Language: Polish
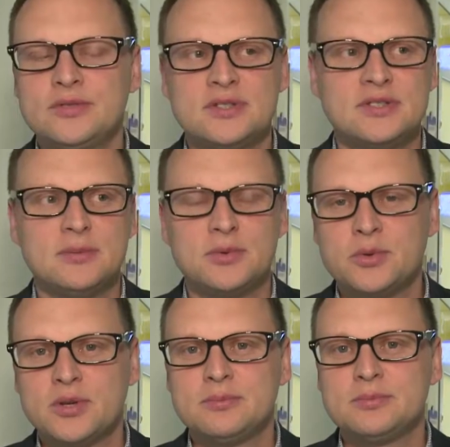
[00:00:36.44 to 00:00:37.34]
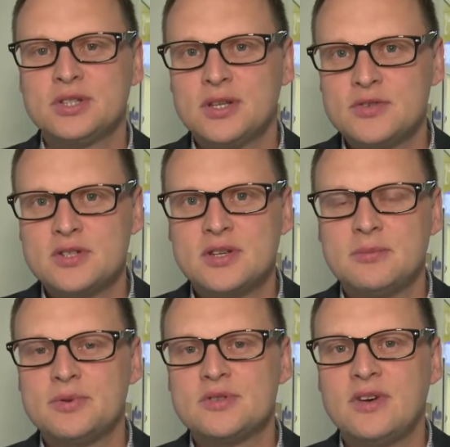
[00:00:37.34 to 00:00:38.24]
system, który przede
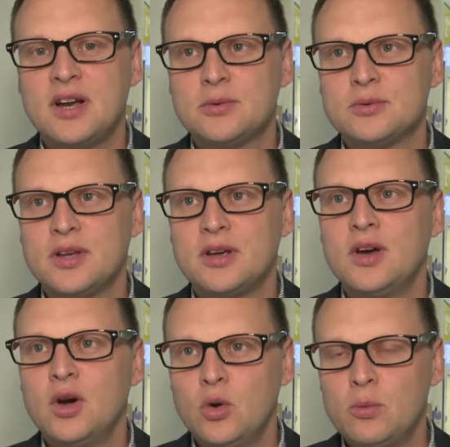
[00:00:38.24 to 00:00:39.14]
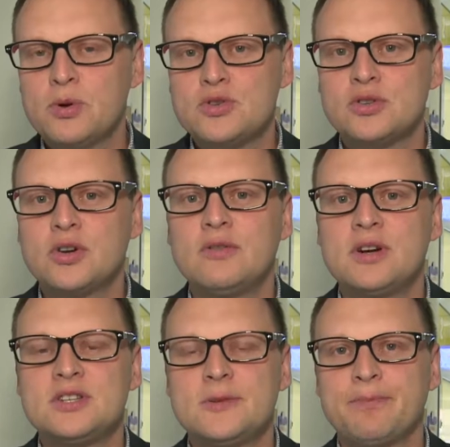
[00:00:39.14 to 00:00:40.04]
wszystkim pozwala tutaj
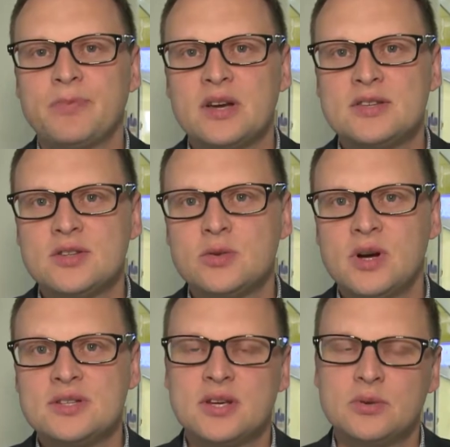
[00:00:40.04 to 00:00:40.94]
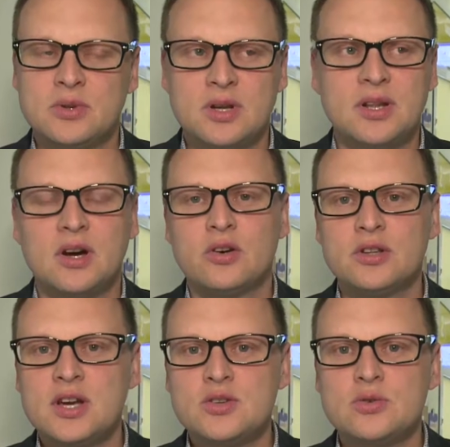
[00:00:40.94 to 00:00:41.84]
uporządkować mm, sytuację tutaj na
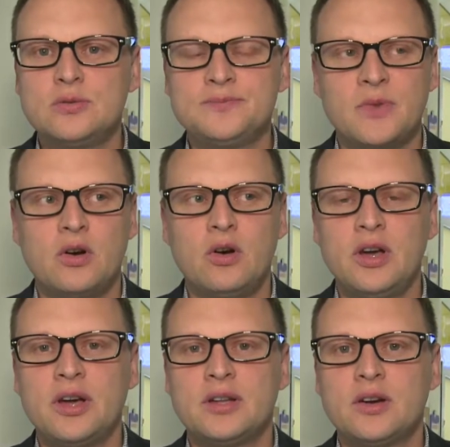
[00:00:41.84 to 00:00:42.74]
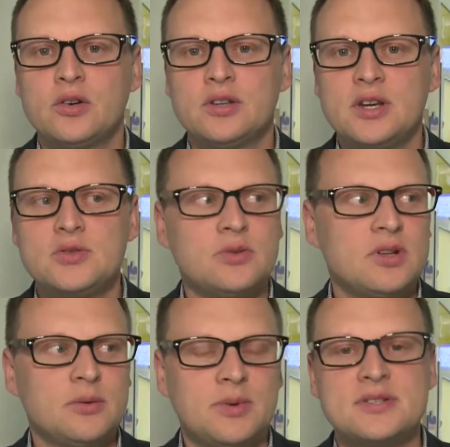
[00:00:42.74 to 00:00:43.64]
korytarzu, kolejkę na korytarzu,
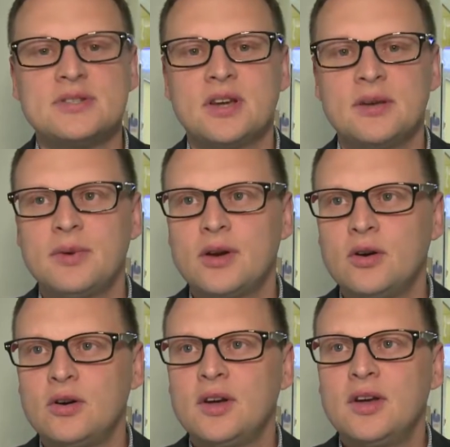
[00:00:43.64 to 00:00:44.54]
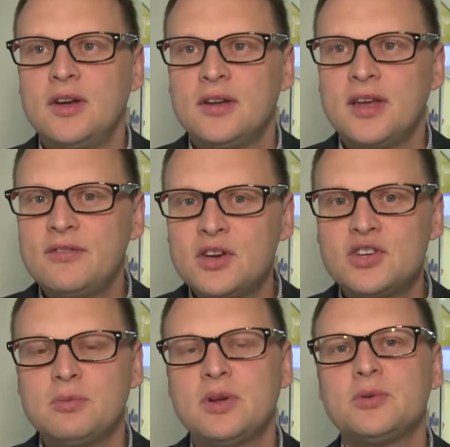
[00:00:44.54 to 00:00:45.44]
natomiast takim jego
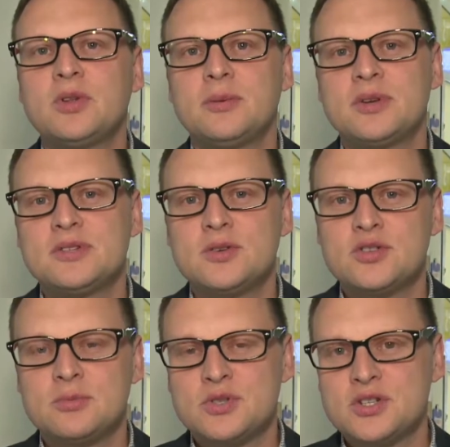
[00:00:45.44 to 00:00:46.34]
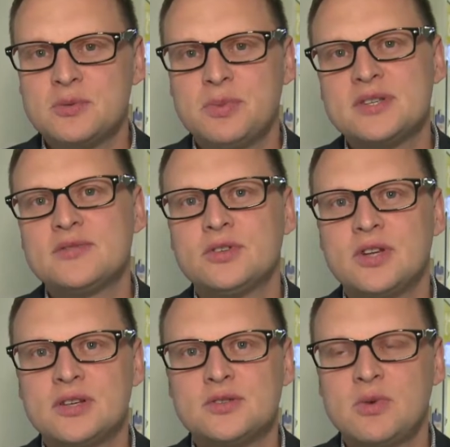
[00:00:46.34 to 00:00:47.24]
największym atutem jest to, że możecie Państwo
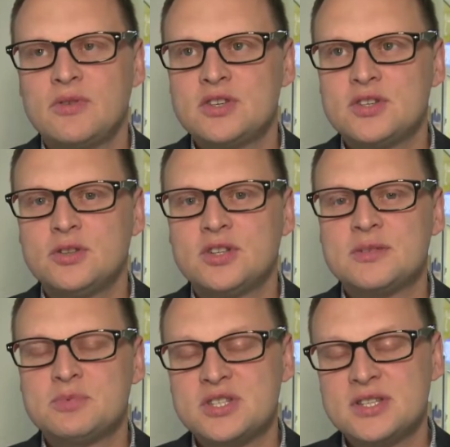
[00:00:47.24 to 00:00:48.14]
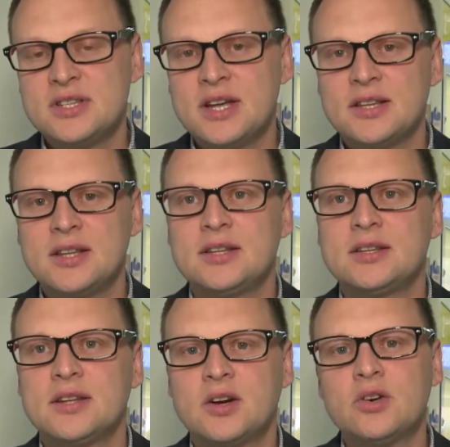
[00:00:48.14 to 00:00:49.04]
teraz umawiać się do nas przez internet
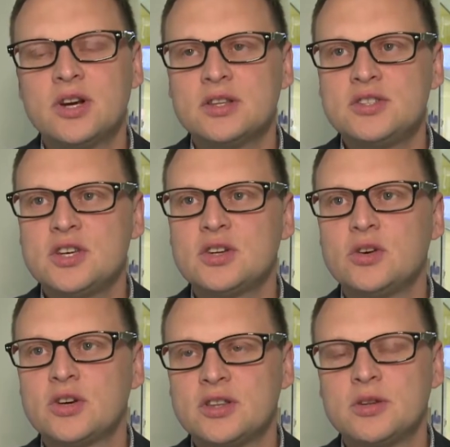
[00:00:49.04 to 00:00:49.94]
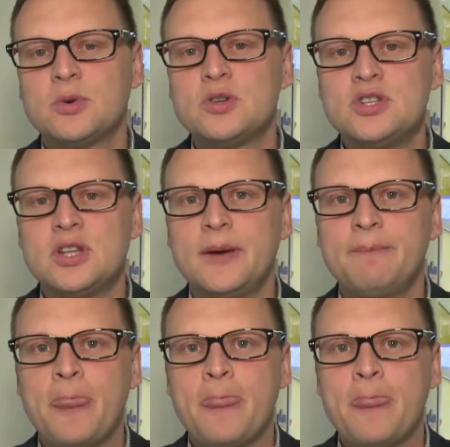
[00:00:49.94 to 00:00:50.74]
na konkretny dzień, konkretną godzinę.